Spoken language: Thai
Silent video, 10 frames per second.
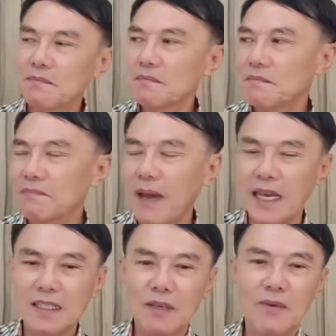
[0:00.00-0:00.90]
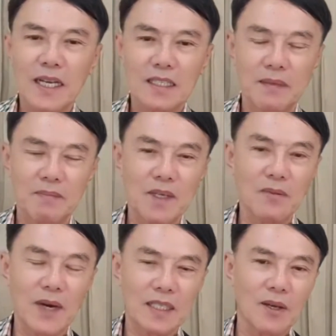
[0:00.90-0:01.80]
แปดจังหวัดสิบจังหวัด
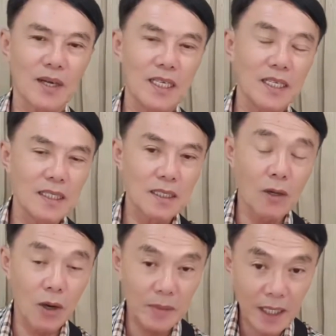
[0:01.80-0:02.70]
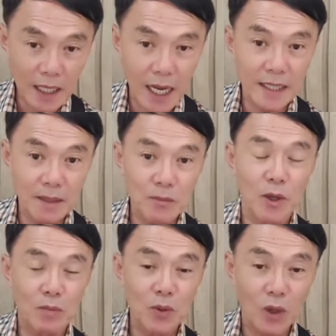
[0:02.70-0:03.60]
ตอนนี้คือกองบัญชาการตำรวจ
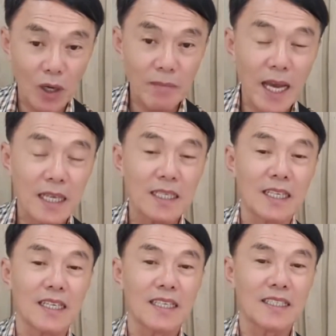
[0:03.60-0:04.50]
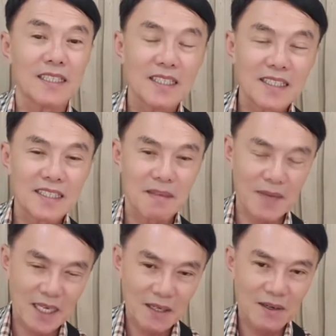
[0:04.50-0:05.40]
ภูธรภาคหนึ่งเนี่ย สมัย
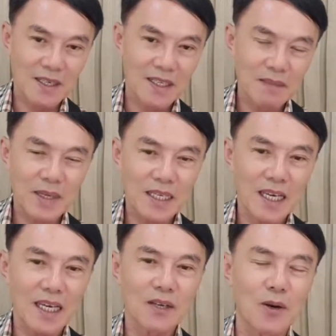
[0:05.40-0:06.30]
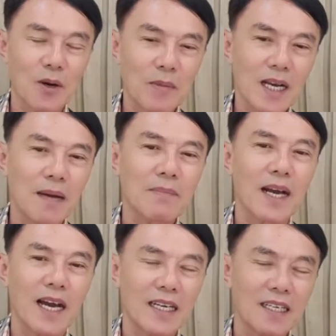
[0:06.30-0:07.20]
ก่อนนี้เป็นแค่กองบังคับกา
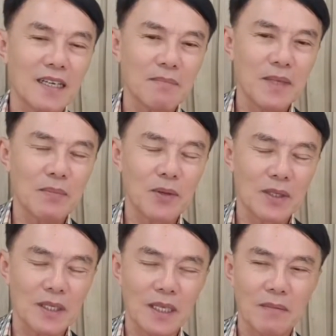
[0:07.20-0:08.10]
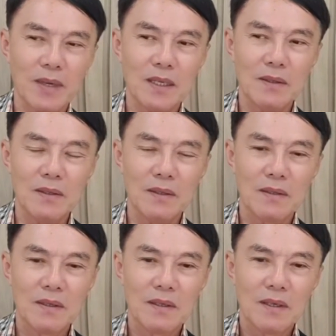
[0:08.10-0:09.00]
รนะครับ มีพลตีเป็น
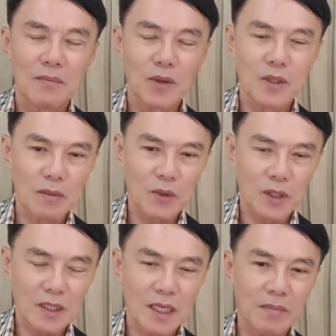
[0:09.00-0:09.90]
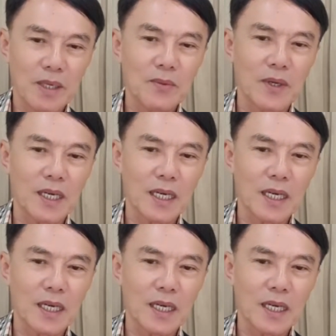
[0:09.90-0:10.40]
พลตารวจตรีเป็นหัวหน้า